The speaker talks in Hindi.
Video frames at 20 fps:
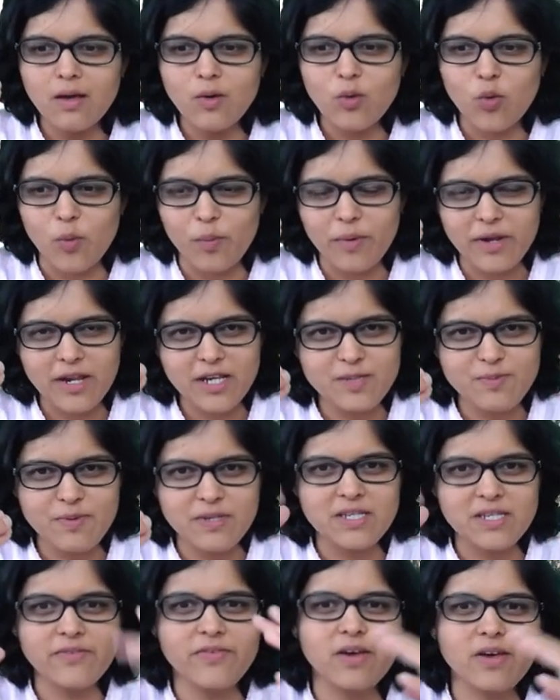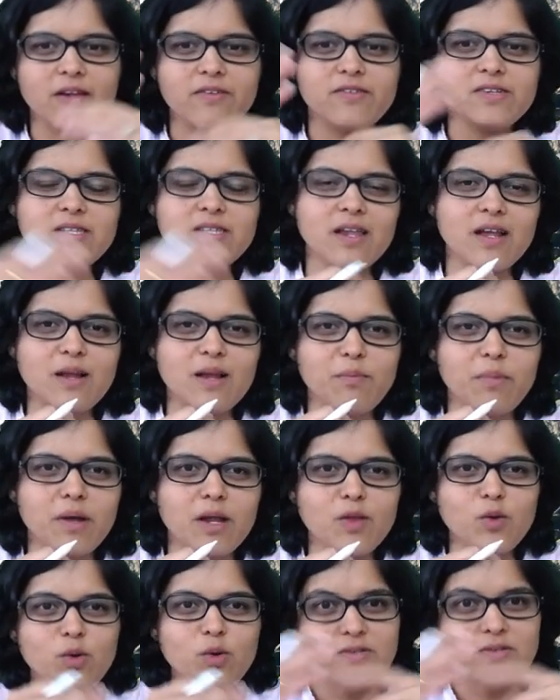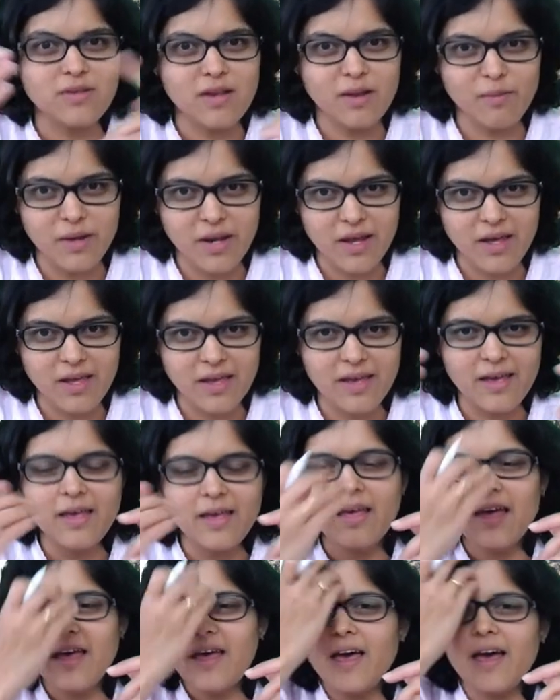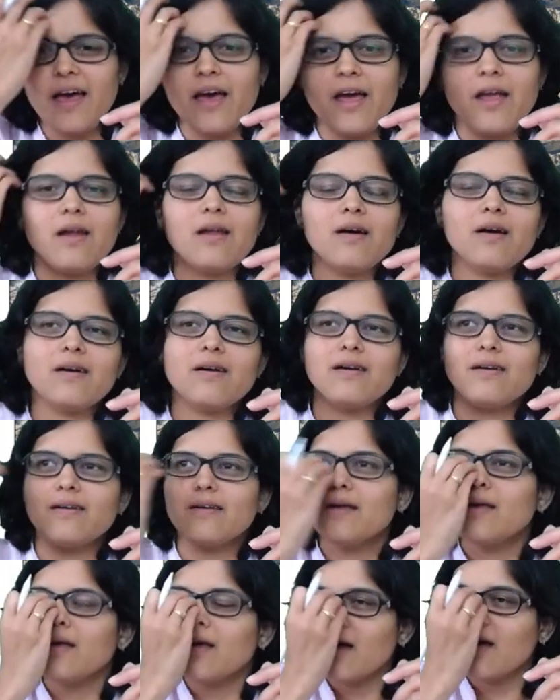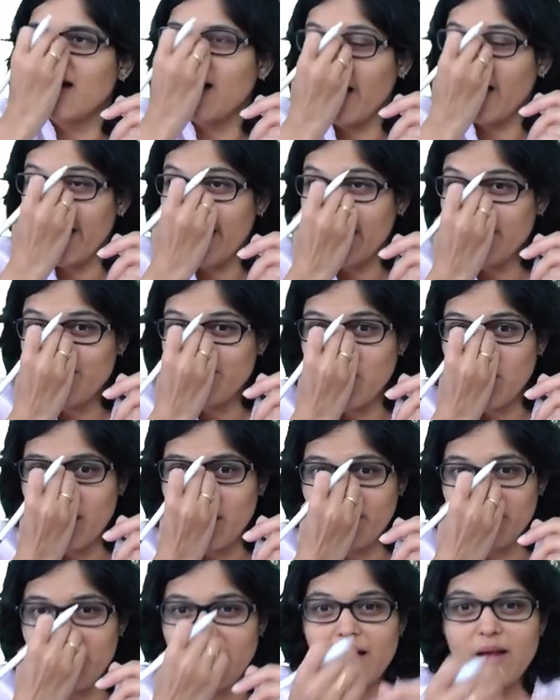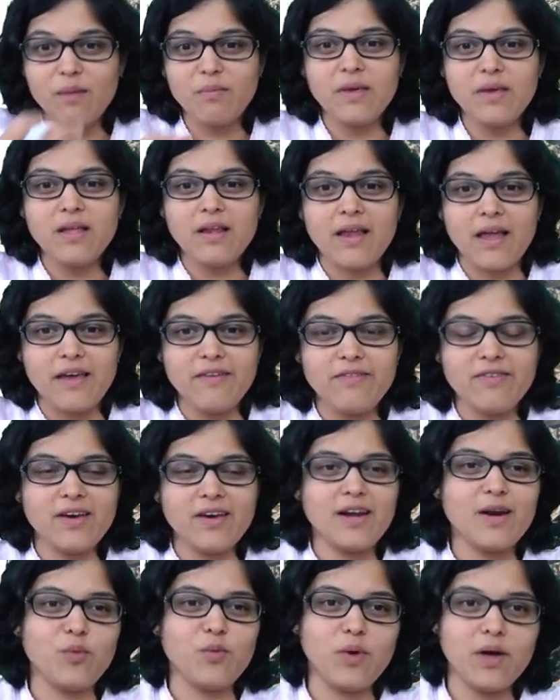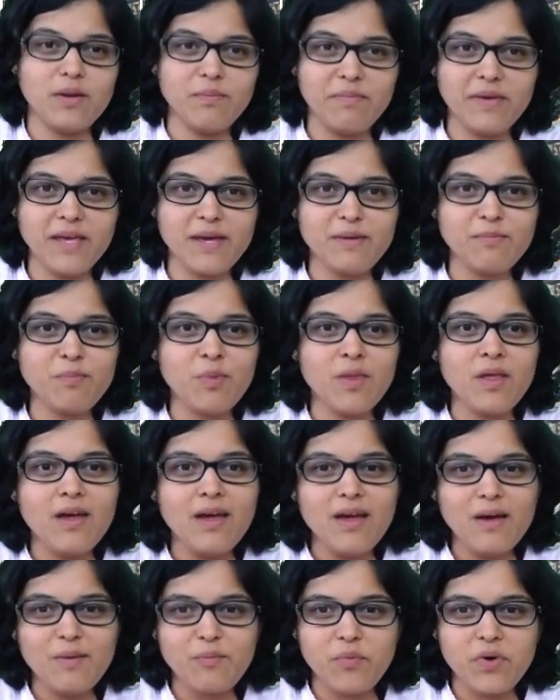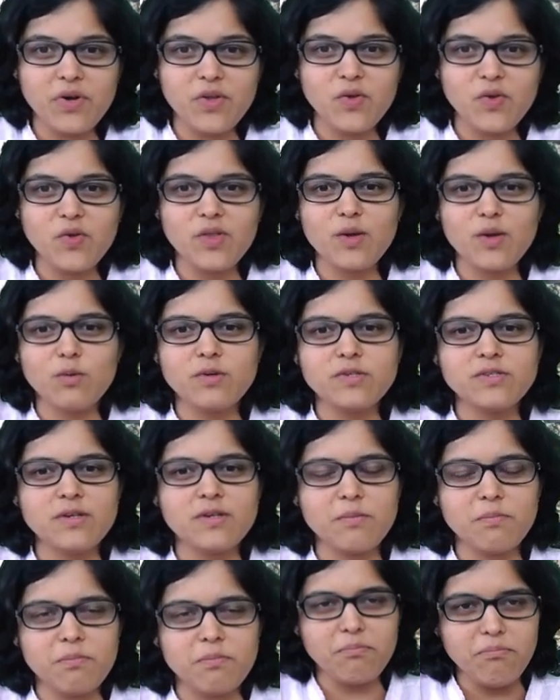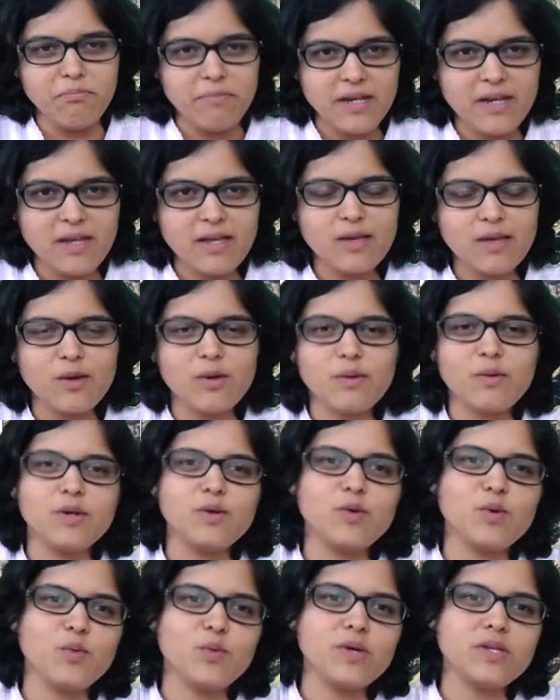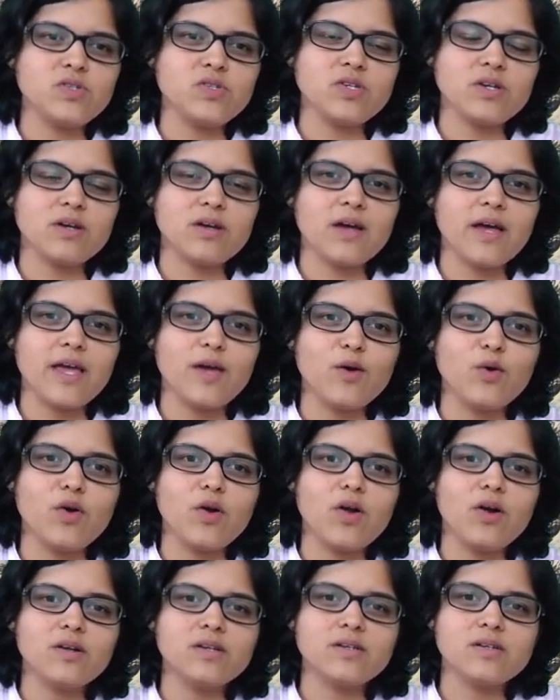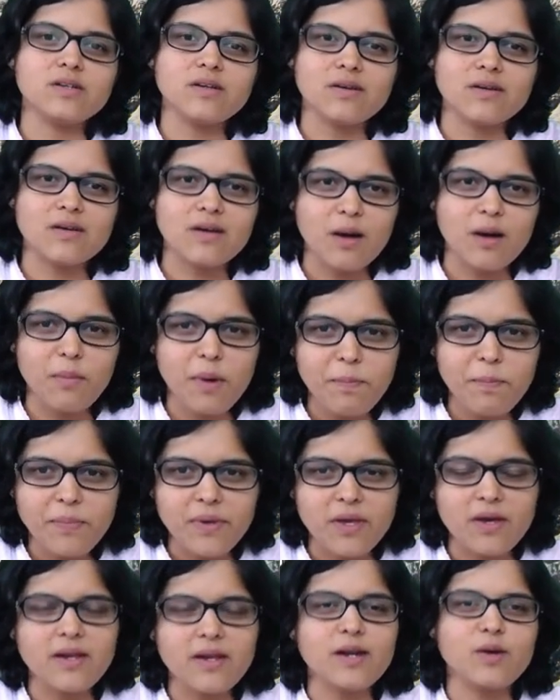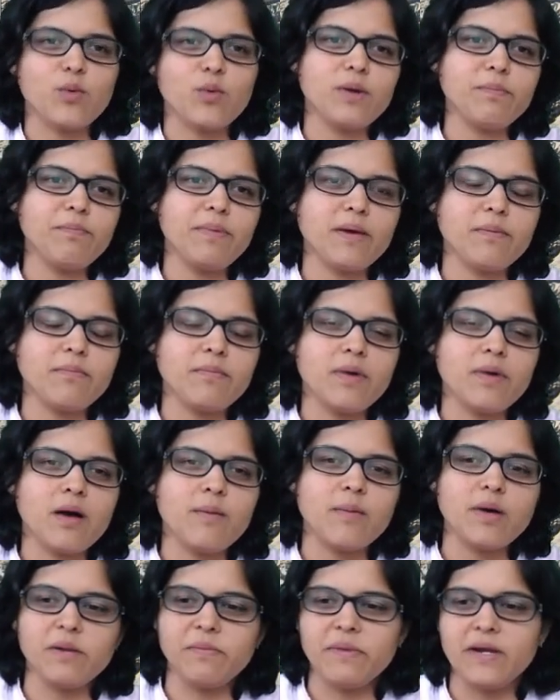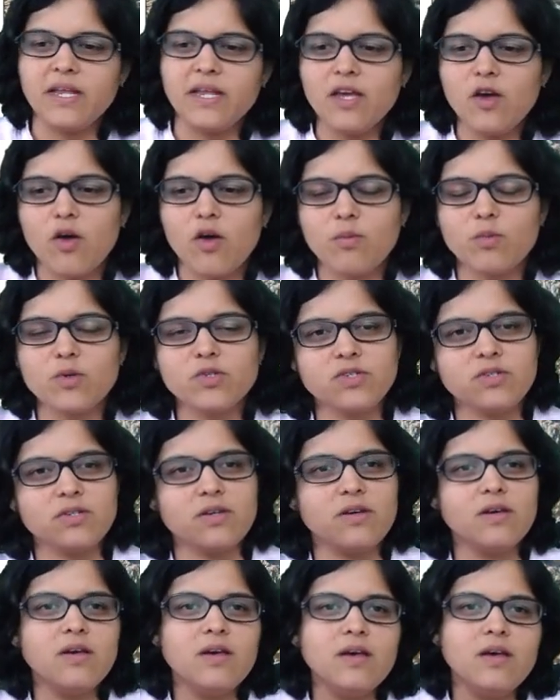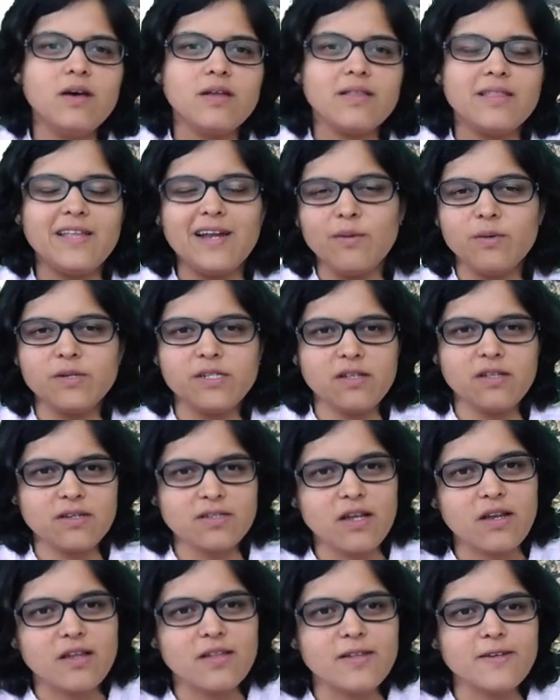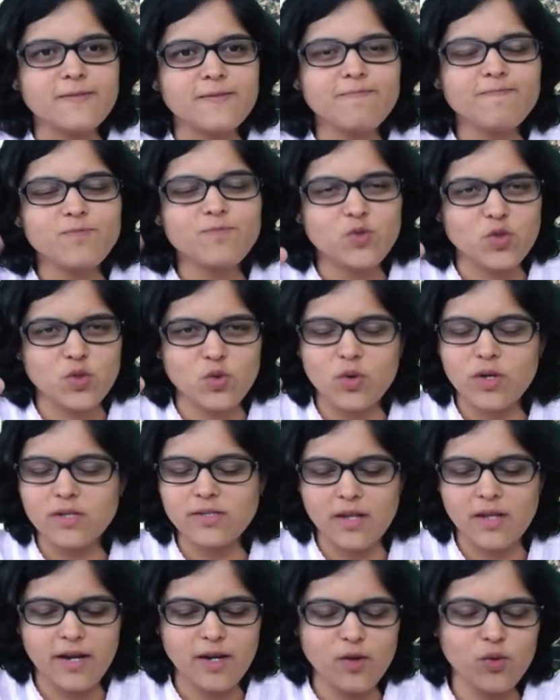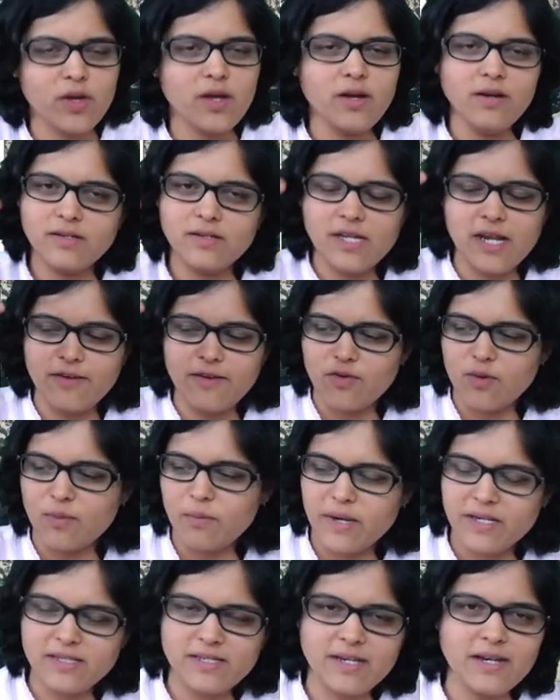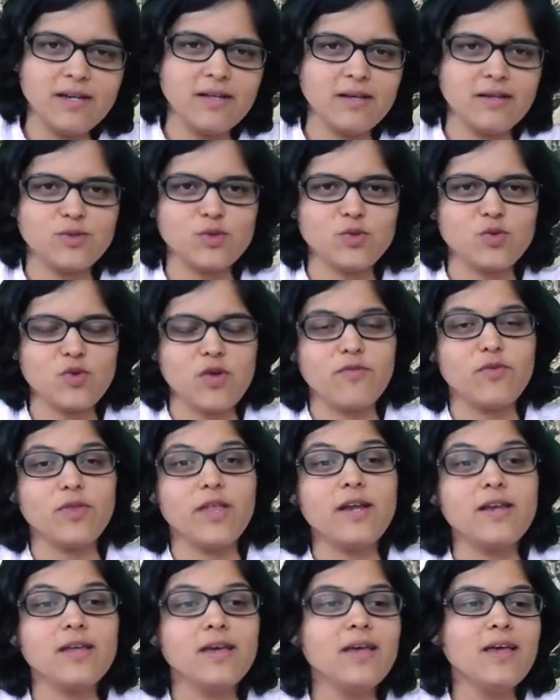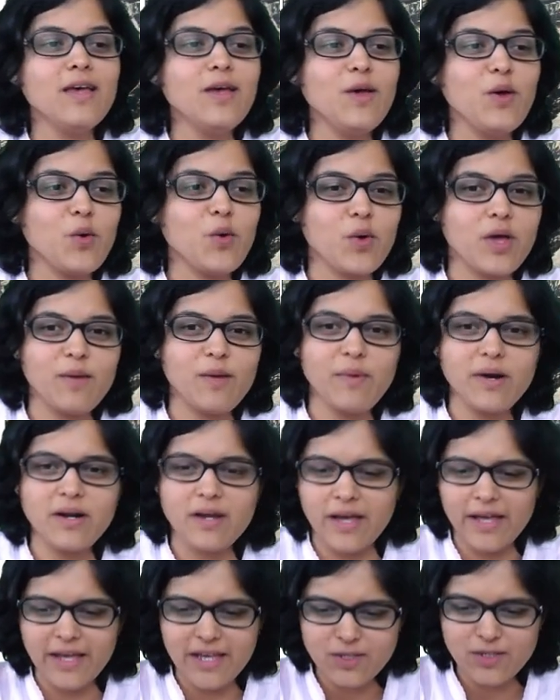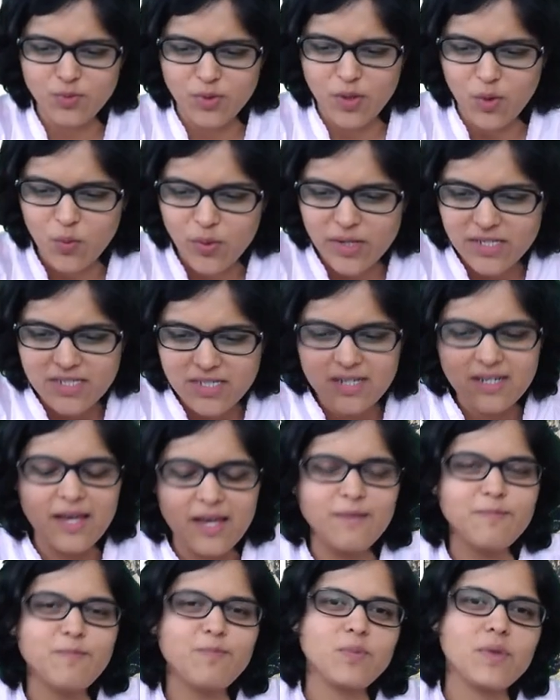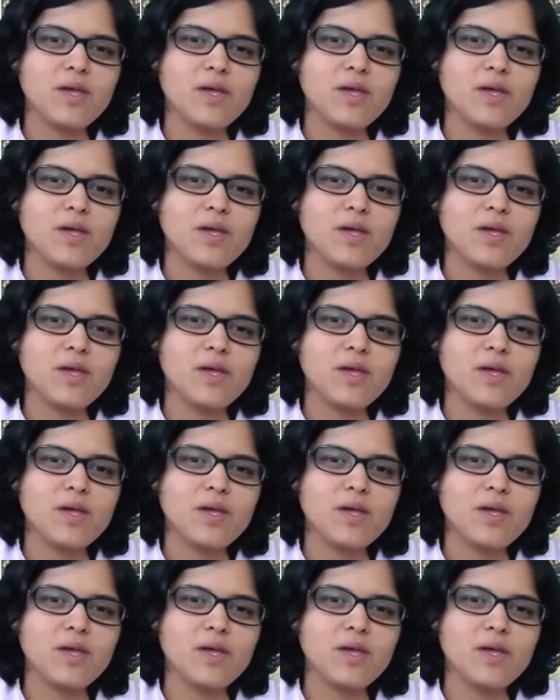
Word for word: ऊपर एक स्पेसिफिक रिविजनरी क्लिप बना दो इसीलिए बनाई है एंड आई हैड पुड अप दैट आई बी लाइव हियर एट वन पी एम but you know there was some meeting due to which uh, I could not uh, come up here at 1 p.m. हमारी मीटिंग ऑलमोस्ट डेढ़ बजे तक चली थी सो so, थोड़ा सा लेट हो गया डिले फ्रॉम माई साइड सो सॉरी फॉर दैट ओके बट आई गेस विदाउट वेस्टिंग टाइम